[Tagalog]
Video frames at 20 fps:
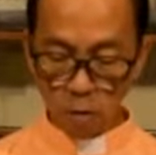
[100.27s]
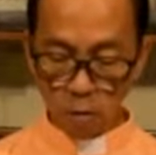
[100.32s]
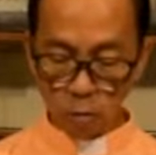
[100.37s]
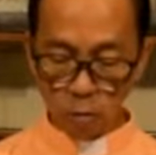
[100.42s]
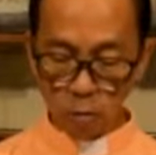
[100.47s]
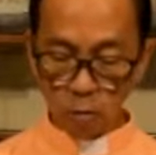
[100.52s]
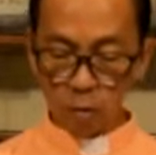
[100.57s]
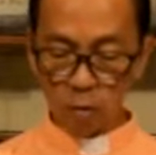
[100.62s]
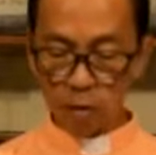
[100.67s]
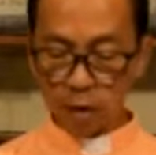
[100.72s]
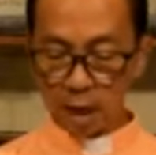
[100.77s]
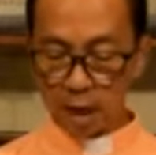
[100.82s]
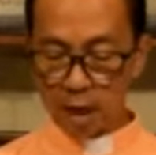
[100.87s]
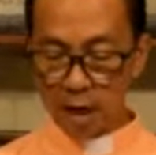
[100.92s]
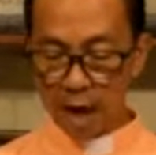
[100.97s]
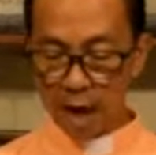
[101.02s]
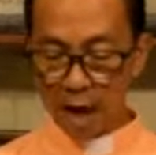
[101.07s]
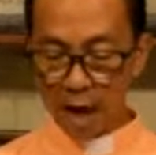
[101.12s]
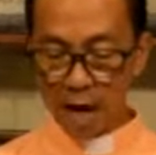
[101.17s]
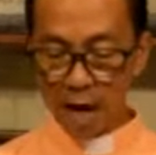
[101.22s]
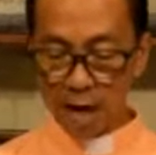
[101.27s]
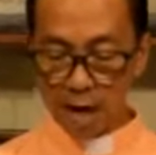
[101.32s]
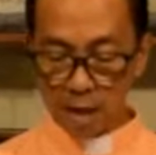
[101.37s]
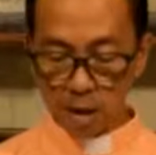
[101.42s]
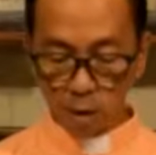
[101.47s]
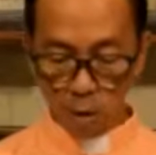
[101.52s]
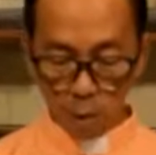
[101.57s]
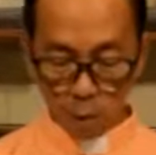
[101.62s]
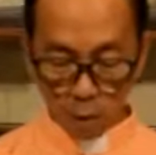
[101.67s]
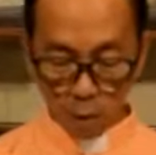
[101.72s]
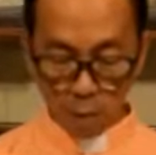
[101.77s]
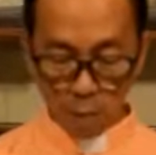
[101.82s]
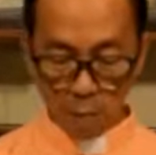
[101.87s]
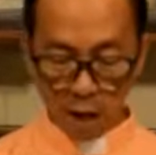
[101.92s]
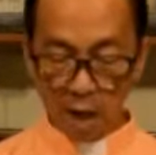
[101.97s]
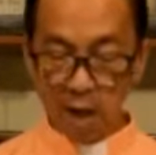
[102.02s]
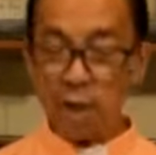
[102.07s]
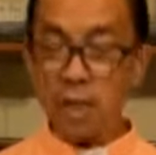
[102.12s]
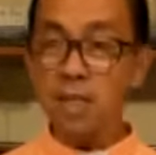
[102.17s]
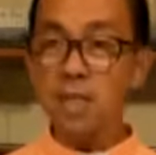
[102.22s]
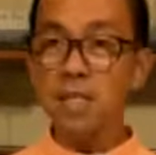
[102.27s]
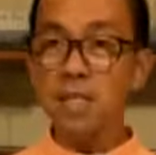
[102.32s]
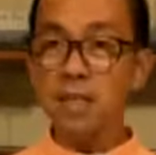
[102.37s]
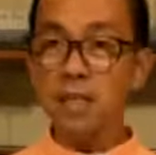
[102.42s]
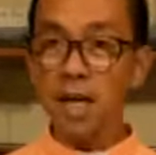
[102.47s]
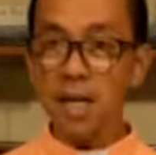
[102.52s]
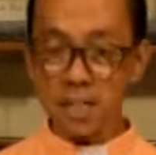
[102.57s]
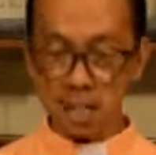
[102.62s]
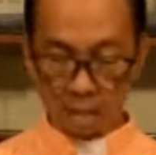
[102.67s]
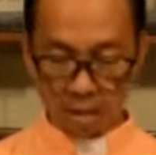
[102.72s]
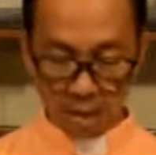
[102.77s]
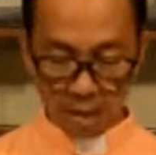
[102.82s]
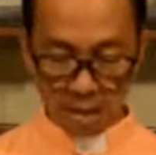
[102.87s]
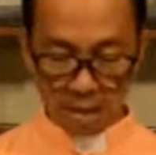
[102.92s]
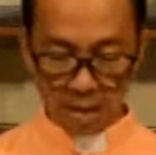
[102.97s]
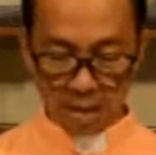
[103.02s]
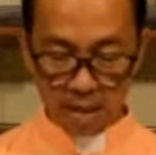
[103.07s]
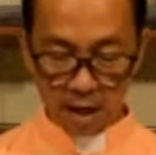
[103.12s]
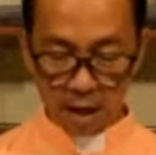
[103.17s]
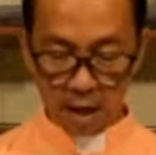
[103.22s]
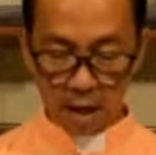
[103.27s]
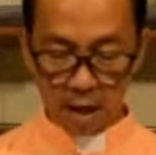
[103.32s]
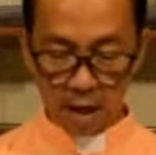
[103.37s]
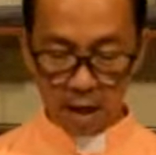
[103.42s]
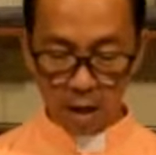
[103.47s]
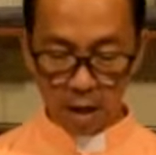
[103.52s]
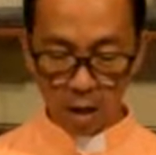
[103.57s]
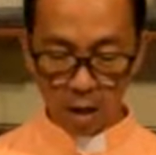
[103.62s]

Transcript: untay angay hukman sa tagsa-tagsa